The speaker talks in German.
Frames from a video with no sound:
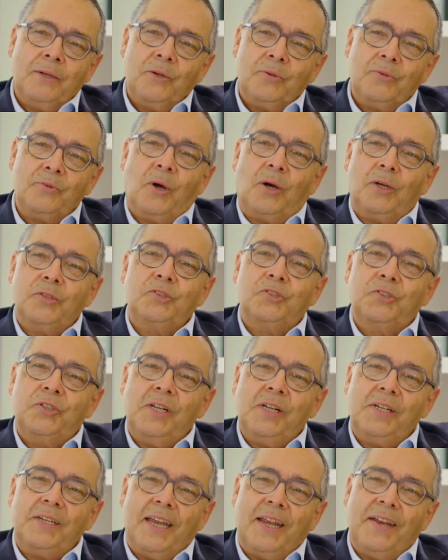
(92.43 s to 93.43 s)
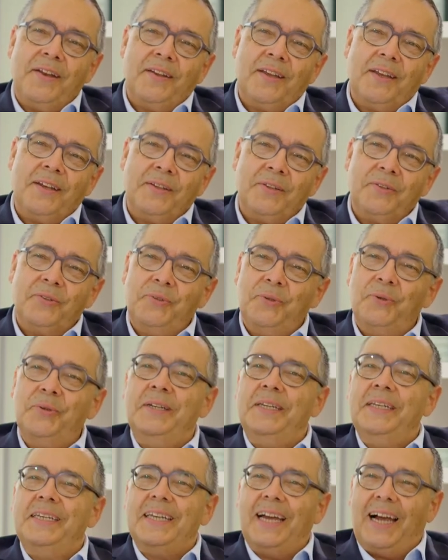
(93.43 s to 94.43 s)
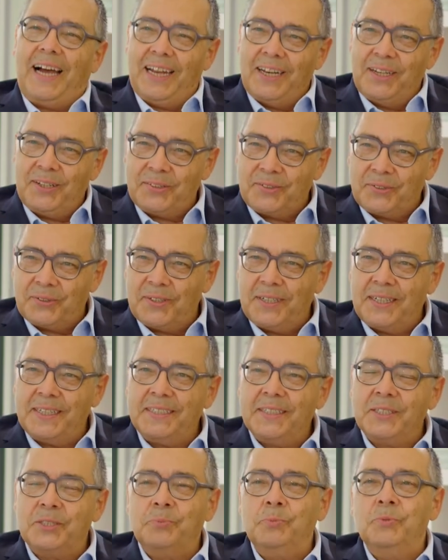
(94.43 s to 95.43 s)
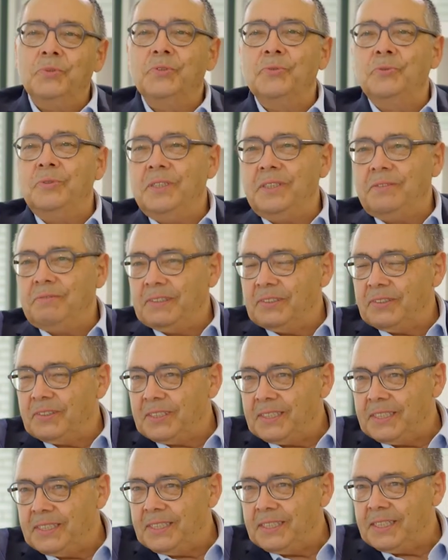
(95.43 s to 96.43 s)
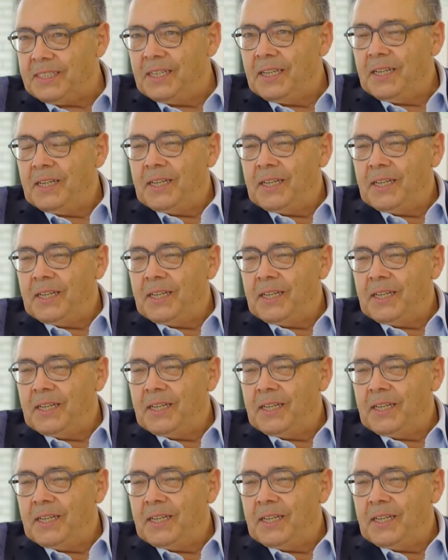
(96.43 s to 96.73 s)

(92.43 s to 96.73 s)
das Ortsschild ändern ist noch nicht alles, sondern jetzt muss Universität